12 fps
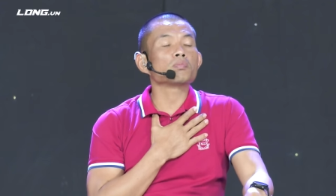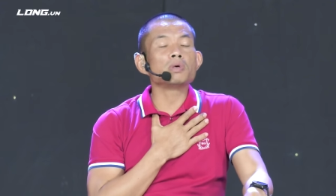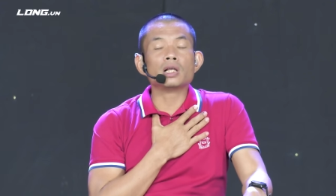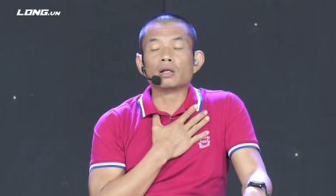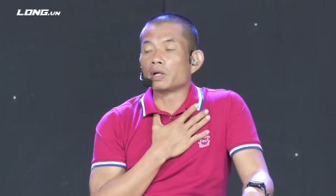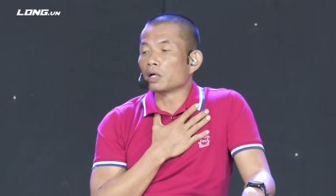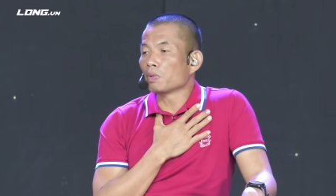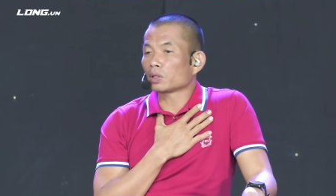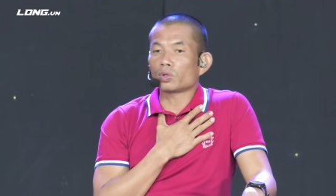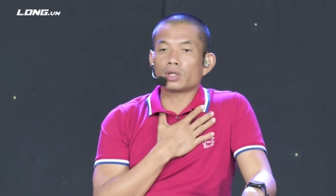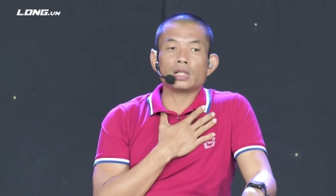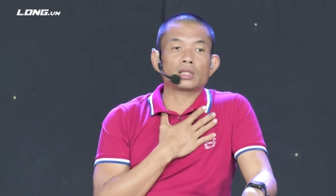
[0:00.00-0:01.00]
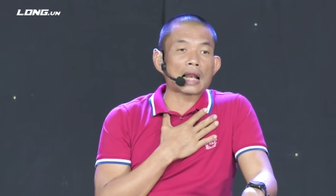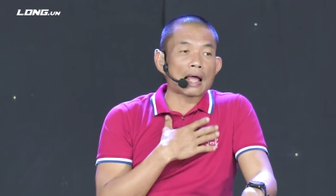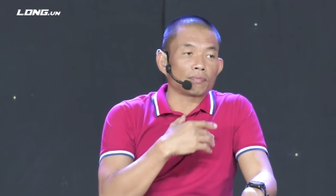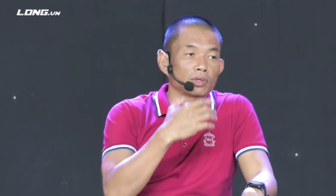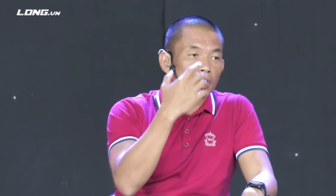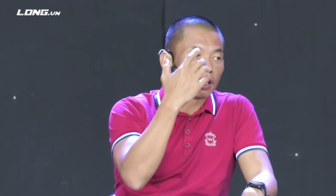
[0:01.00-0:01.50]
bây giờ nếu mà tôi đi
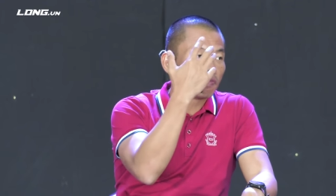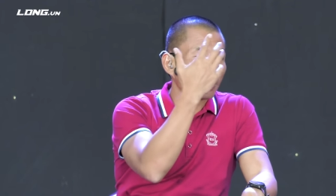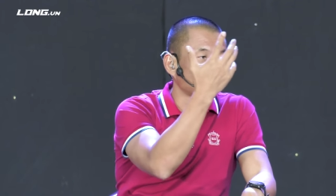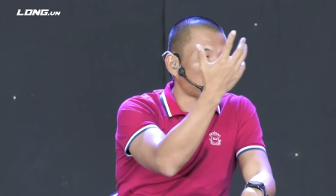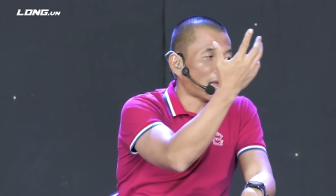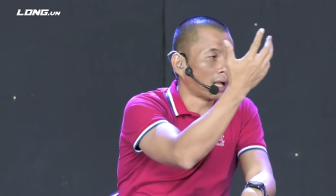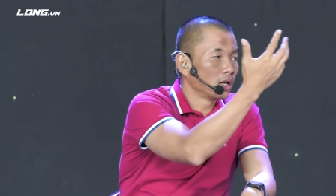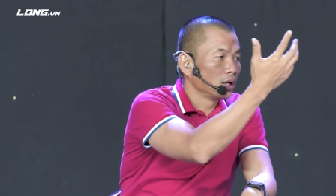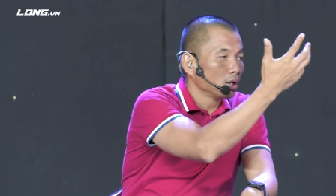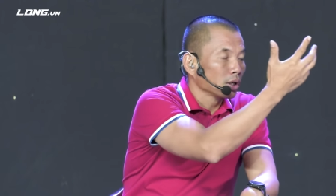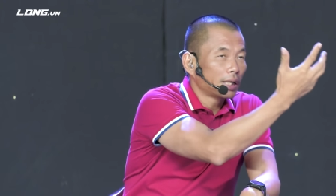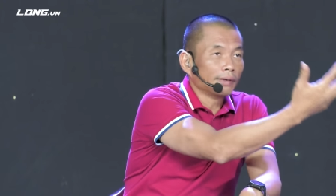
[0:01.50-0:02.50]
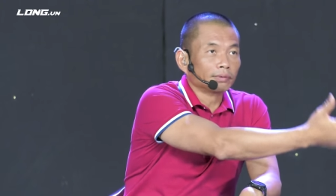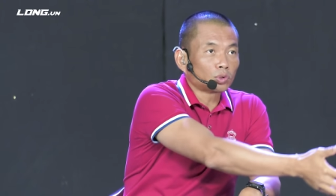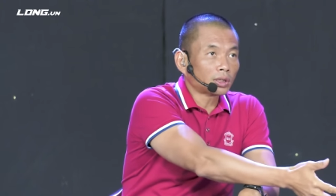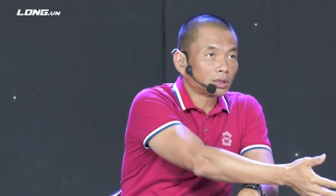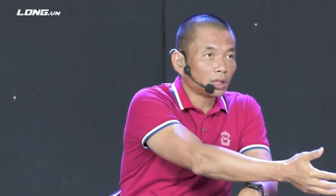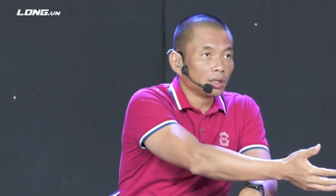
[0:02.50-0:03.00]
làm từ cái việc là kiểm
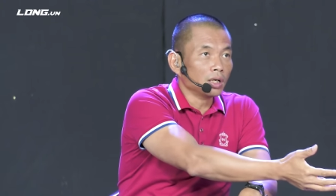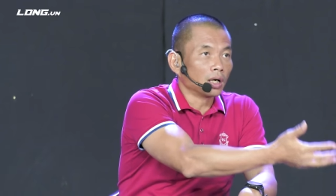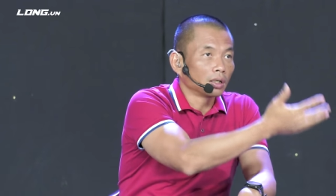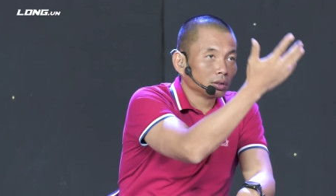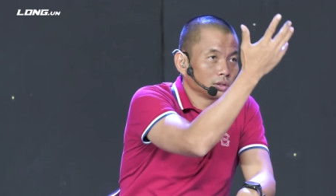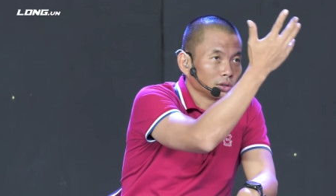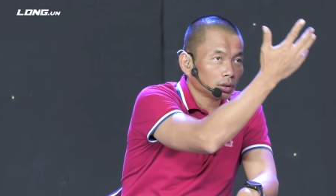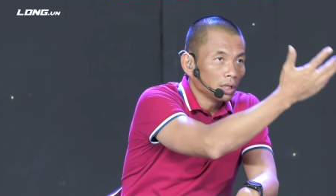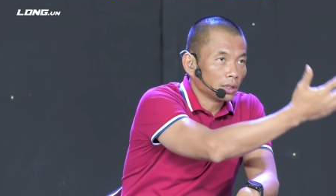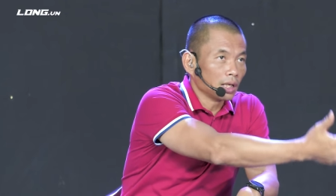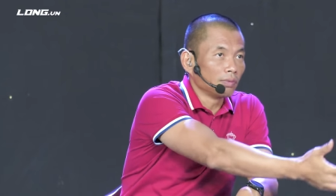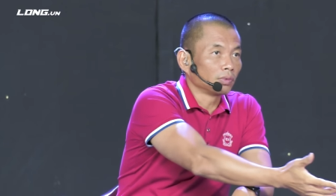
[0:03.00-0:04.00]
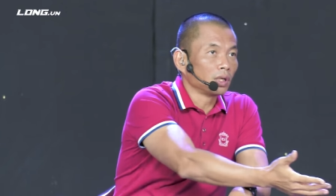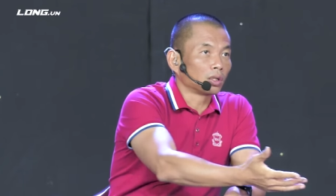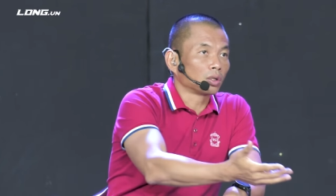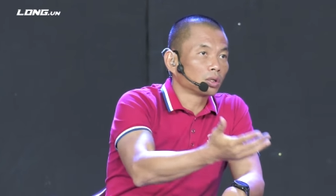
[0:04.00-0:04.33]
soát chất lượng đi tìm thịt